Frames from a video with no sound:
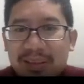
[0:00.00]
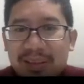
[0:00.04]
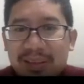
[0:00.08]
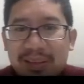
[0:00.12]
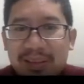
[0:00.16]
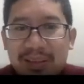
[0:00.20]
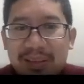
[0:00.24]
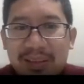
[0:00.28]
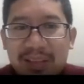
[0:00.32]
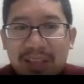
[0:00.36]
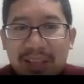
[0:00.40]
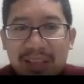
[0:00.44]

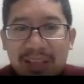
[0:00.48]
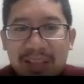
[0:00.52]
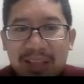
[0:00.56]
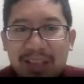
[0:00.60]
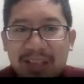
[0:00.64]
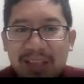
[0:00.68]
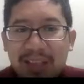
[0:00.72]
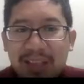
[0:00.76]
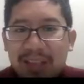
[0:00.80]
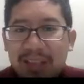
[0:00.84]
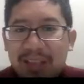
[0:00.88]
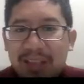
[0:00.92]
Ya,
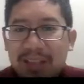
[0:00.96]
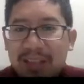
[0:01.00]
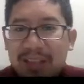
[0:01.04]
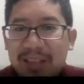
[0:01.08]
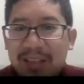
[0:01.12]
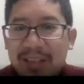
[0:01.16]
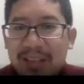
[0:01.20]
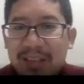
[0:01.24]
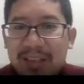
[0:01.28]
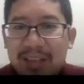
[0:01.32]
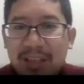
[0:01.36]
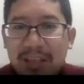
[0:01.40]

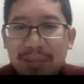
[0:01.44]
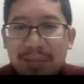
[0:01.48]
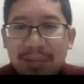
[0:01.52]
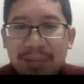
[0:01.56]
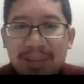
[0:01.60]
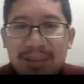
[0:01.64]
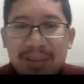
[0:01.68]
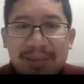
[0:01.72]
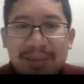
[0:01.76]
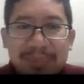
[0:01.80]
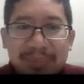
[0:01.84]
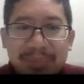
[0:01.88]

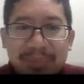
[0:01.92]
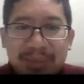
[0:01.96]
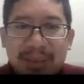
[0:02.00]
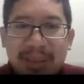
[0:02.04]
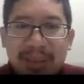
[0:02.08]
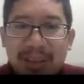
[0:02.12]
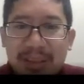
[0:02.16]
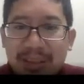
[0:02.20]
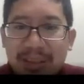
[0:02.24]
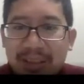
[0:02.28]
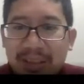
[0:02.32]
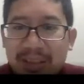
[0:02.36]
histamin.
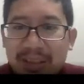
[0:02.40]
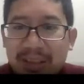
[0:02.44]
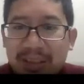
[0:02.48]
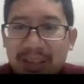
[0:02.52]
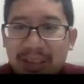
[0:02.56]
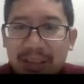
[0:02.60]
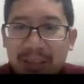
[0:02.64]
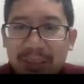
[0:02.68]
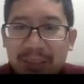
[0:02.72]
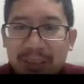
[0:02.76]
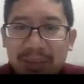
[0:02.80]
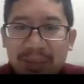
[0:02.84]
Jadi
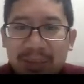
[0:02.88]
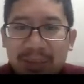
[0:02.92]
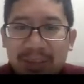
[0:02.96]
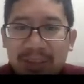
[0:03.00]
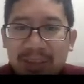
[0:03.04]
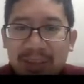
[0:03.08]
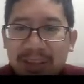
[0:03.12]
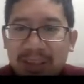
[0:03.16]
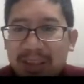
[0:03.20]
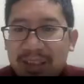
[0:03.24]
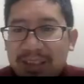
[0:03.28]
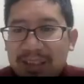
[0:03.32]
histamin
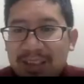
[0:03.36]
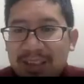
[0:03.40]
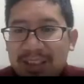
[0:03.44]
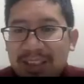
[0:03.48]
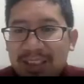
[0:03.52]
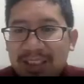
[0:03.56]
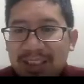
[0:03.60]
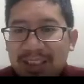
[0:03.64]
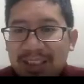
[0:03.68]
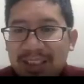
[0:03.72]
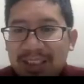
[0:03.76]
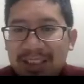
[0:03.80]
ini
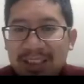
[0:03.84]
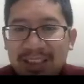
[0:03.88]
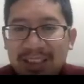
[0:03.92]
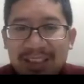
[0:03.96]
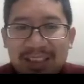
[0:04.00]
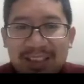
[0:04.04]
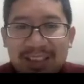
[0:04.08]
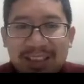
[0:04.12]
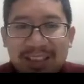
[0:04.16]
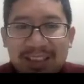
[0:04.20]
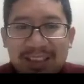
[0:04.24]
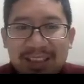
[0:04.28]

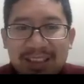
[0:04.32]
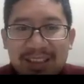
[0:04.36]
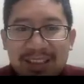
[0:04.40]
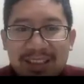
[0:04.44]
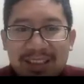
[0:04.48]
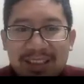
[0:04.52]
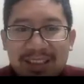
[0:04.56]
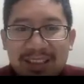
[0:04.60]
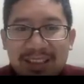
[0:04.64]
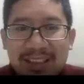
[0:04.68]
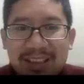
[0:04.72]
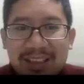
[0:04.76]
adalah
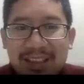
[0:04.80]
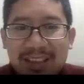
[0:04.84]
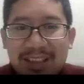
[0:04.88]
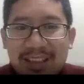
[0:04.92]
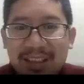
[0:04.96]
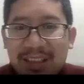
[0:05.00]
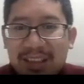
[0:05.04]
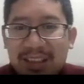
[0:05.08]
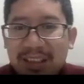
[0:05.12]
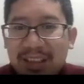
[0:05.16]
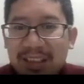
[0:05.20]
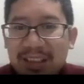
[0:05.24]

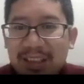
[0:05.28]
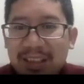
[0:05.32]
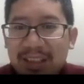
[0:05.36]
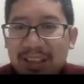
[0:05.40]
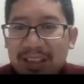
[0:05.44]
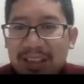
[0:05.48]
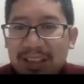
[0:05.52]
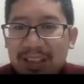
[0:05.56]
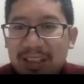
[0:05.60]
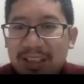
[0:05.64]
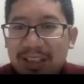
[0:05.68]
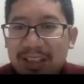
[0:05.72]
ini ya
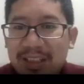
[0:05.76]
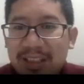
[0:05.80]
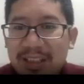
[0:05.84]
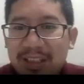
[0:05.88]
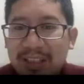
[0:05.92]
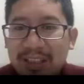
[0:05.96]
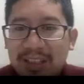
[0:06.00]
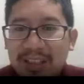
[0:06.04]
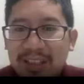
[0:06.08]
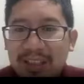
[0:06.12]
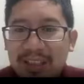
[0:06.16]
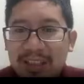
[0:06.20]

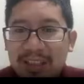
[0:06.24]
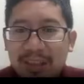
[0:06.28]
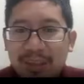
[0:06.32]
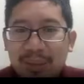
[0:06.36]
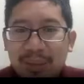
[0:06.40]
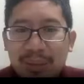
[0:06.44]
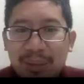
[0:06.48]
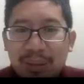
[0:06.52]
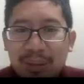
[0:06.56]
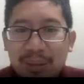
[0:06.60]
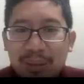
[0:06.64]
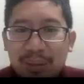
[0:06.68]
uh,
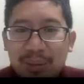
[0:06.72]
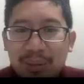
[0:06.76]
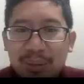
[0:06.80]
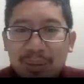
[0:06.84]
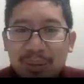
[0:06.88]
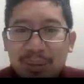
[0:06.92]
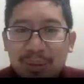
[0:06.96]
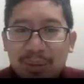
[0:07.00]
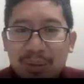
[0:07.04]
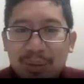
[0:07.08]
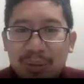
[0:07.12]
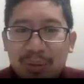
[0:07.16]
suatu
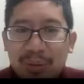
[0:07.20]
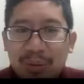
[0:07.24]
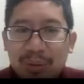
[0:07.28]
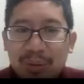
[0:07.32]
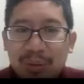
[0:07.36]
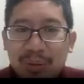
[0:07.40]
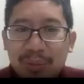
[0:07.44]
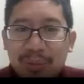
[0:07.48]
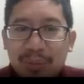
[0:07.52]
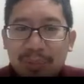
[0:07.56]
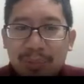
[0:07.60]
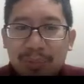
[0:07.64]

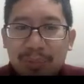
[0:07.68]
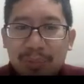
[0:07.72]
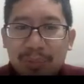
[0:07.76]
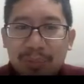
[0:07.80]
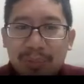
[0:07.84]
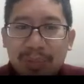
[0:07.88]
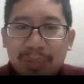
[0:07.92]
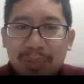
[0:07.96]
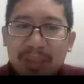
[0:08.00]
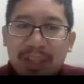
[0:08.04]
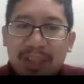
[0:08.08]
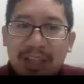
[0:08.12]

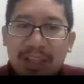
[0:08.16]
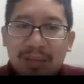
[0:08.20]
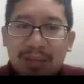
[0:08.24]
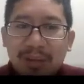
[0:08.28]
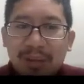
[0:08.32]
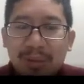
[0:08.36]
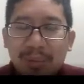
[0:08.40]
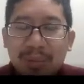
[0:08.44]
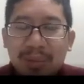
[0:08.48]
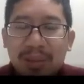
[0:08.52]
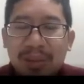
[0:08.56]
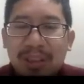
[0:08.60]

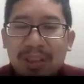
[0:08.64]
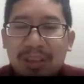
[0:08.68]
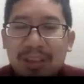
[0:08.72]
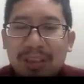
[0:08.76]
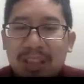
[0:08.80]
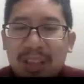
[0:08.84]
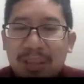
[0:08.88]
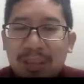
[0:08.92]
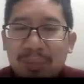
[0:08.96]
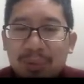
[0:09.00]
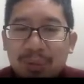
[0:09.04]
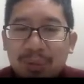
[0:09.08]
mediator penting
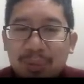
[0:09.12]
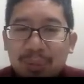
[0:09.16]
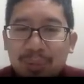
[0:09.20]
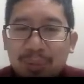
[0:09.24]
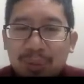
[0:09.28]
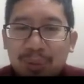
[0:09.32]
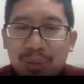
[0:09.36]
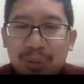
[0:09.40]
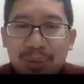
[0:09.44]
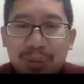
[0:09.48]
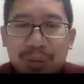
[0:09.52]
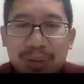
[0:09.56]
dalam
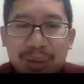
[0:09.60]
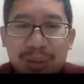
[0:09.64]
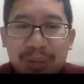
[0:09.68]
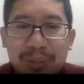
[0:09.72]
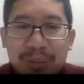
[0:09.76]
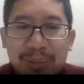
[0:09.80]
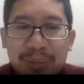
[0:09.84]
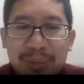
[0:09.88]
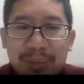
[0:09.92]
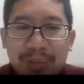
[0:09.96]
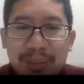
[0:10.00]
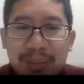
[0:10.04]
tubuh yang
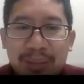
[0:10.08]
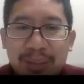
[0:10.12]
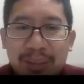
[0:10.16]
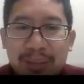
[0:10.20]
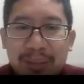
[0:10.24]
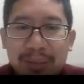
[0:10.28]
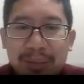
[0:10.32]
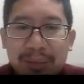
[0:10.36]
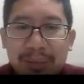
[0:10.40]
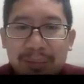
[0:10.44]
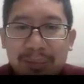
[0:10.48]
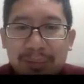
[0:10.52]

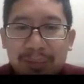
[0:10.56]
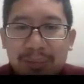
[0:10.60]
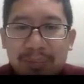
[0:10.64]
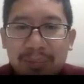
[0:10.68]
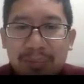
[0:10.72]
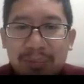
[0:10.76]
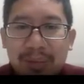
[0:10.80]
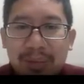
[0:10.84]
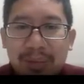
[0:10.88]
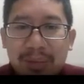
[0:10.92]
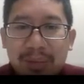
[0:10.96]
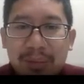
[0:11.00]
memiliki
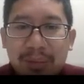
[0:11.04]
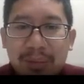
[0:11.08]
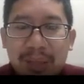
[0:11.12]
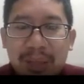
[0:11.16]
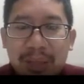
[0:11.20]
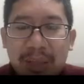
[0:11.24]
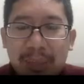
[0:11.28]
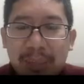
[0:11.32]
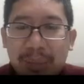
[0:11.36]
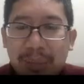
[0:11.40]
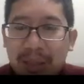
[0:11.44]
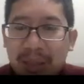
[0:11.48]
uh,
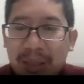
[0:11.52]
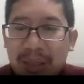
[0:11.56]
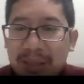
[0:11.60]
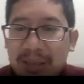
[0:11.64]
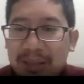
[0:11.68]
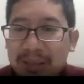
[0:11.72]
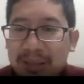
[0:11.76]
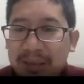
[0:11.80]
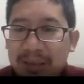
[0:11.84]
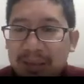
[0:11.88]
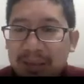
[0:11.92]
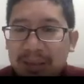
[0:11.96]
banyak
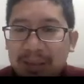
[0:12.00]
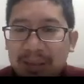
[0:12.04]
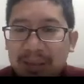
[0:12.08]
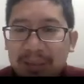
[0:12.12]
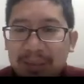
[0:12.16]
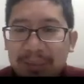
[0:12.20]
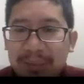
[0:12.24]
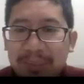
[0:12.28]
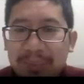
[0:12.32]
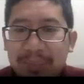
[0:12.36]
peran. Nah ini